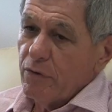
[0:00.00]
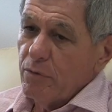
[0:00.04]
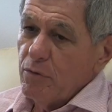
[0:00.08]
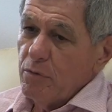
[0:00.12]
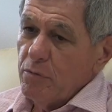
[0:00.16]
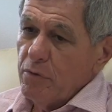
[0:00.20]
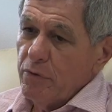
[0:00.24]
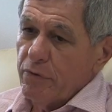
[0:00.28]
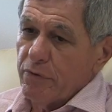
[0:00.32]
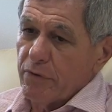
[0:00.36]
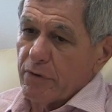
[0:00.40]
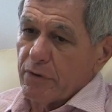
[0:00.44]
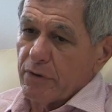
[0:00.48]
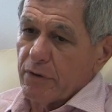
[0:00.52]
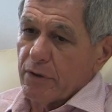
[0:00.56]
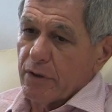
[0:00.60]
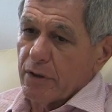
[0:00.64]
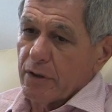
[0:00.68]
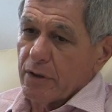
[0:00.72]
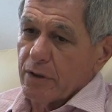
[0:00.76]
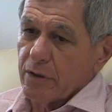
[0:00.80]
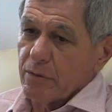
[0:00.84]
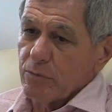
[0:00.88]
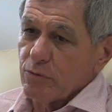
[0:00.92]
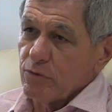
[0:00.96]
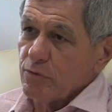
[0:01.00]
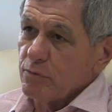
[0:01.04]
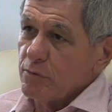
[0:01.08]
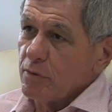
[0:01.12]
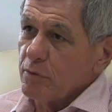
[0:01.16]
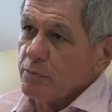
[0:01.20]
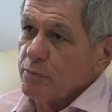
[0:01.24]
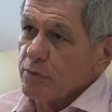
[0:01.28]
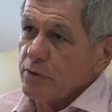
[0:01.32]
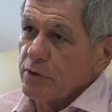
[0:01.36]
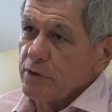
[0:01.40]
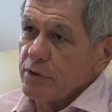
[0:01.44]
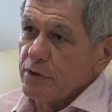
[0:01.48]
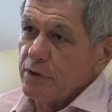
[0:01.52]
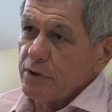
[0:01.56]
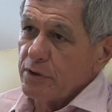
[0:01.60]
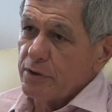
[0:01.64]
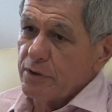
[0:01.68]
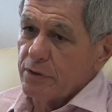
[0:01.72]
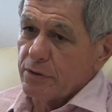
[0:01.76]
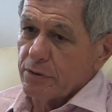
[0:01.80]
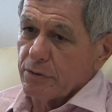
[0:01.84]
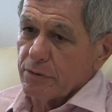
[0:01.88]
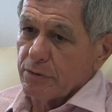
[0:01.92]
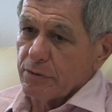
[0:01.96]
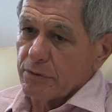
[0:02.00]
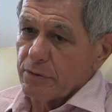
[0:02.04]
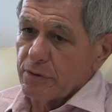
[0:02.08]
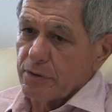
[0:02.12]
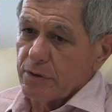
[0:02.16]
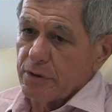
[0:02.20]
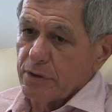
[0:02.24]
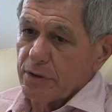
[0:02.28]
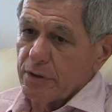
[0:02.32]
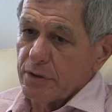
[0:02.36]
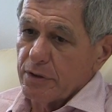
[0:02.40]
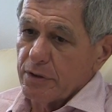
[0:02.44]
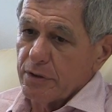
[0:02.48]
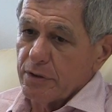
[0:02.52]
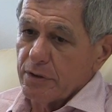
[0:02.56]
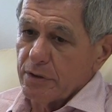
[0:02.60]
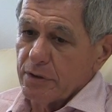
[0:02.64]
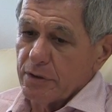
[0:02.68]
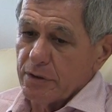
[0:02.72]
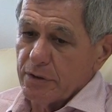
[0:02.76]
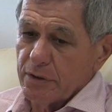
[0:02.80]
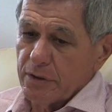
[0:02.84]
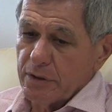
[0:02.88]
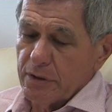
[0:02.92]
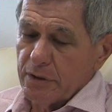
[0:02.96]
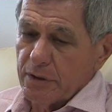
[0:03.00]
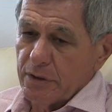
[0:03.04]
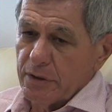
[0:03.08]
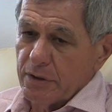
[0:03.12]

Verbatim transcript: rassemblement, c'est un mouvement politique euh, qui,